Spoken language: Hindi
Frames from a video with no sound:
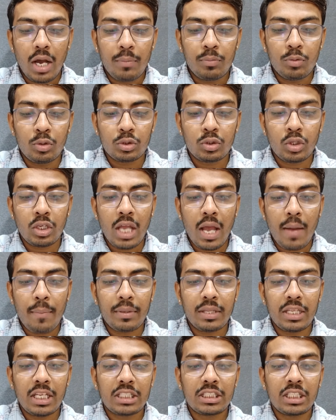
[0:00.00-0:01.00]
अब दोस्तों यहाँ
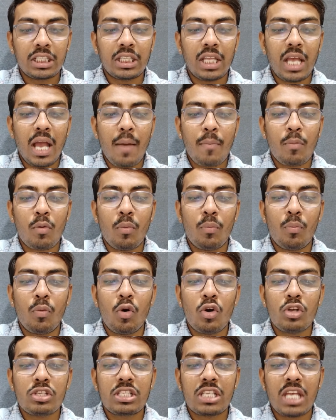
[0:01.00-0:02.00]
पर देख सकते हैं आपको
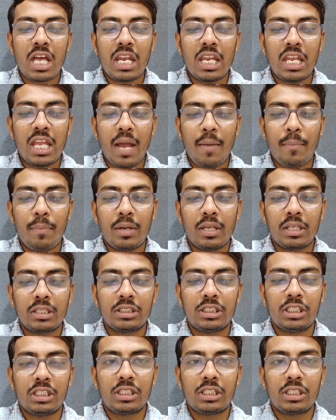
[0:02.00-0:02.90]
बहुत सारे यहाँ पर